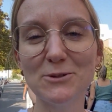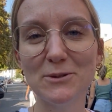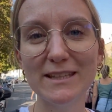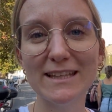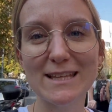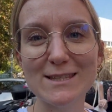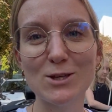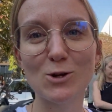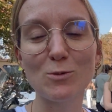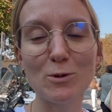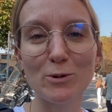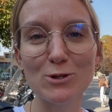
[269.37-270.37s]
quindi adesso
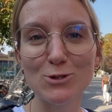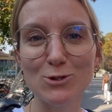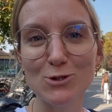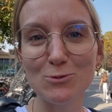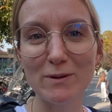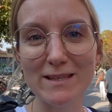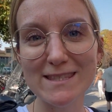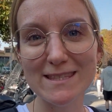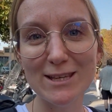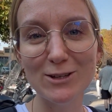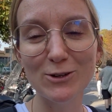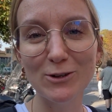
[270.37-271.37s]
hanno proposto
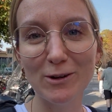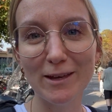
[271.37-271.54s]
sprezzino